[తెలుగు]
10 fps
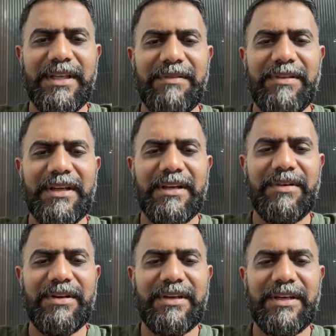ఏ విధంగా
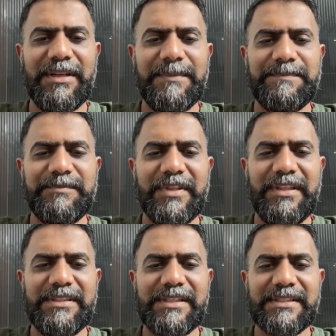వాటిని
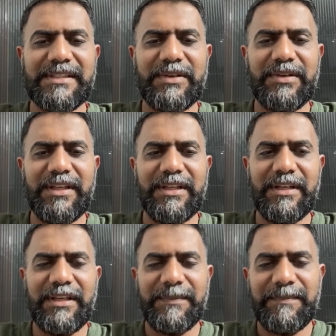ఇది చేస్తారు అనే
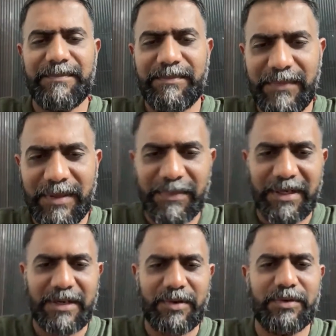దాన్ని మనం
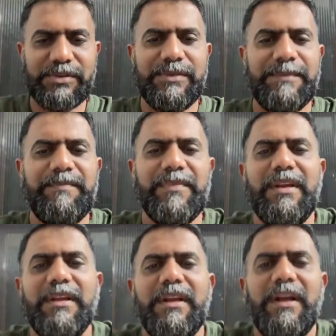మాట్లాడుకోవచ్చు
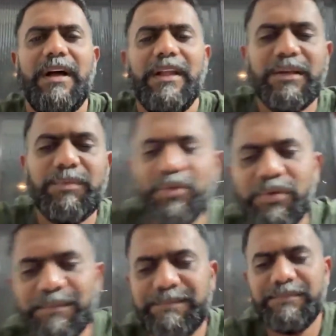
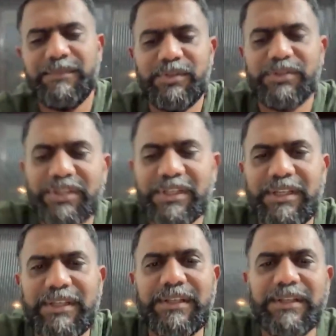అంతకుముందు మీ
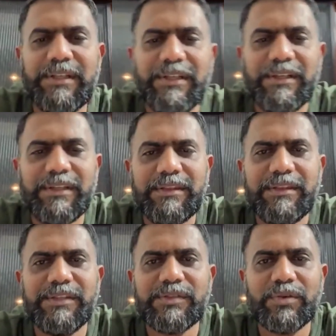దృష్టికి
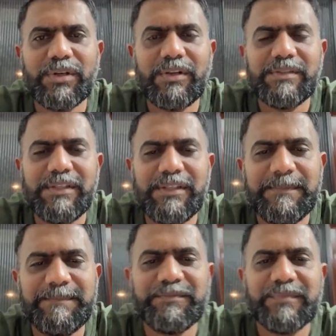తీసుకొని రావాల్సినది
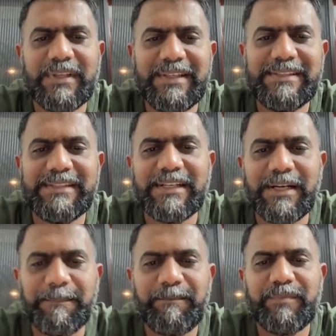ఇసుక
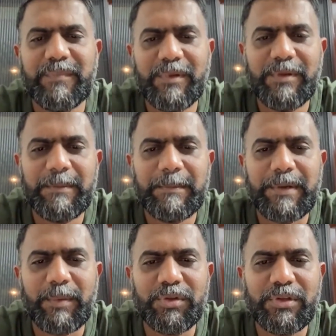
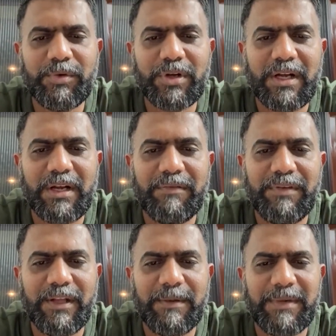ప్రభుత్వం ఒక
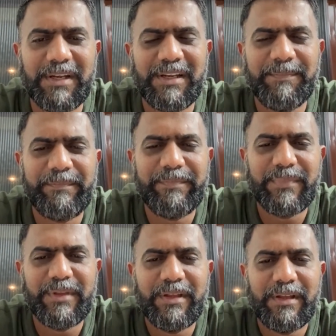విధానం అంటే
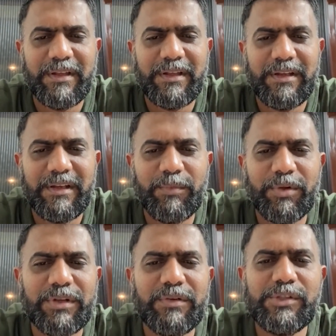నేను
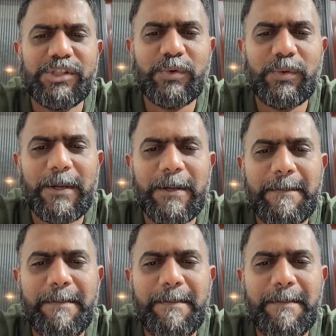మొదటి నుంచి కూడా